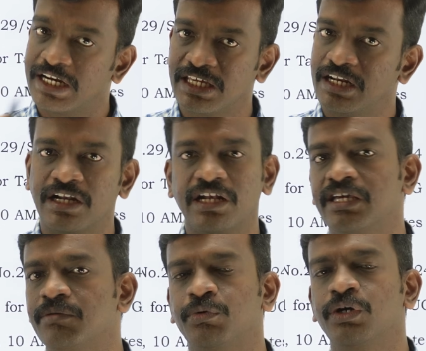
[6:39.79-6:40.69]
கிடைக்கலன்னா
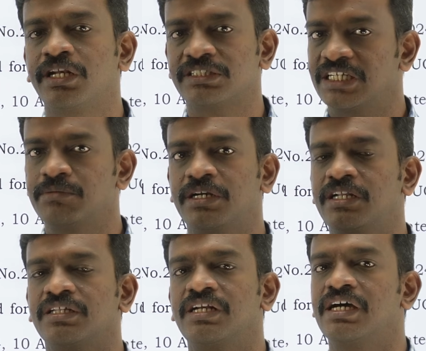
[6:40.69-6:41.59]
நீங்கள் போய் ரிசைன்
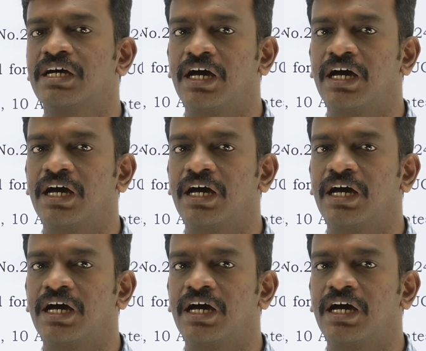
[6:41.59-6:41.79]
பண்ணுறதுல